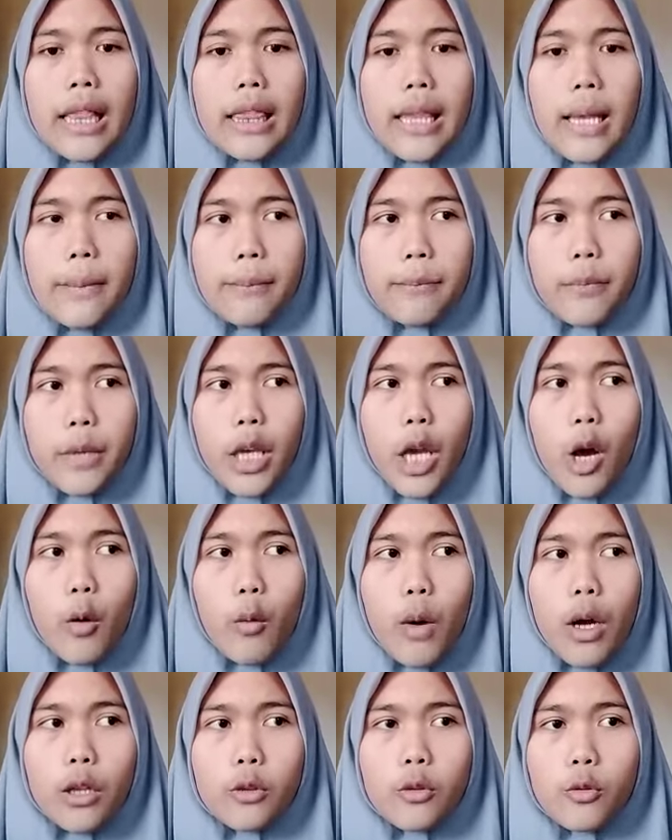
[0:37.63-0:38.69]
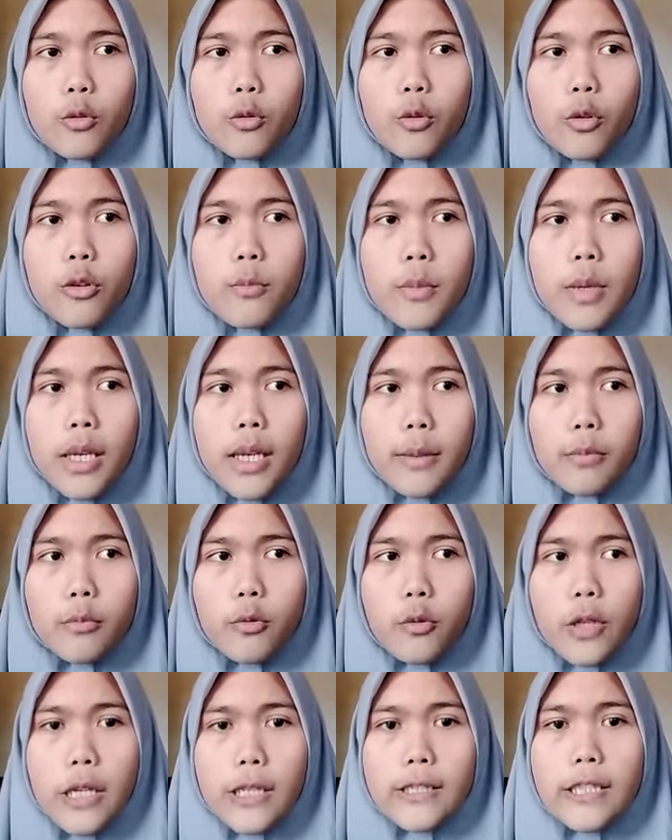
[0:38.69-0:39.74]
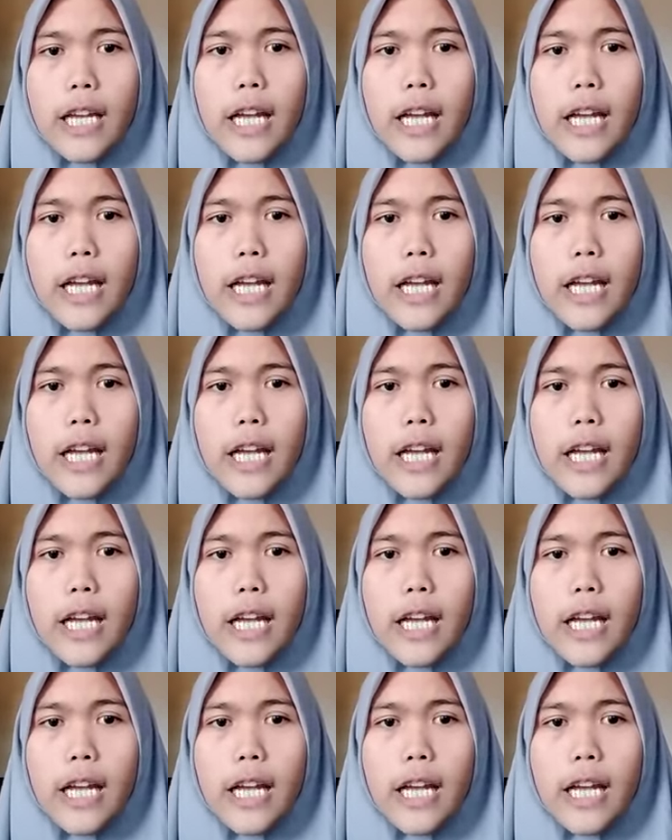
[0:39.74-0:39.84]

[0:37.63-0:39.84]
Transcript: Tapi, waktu guru mengirim tugas,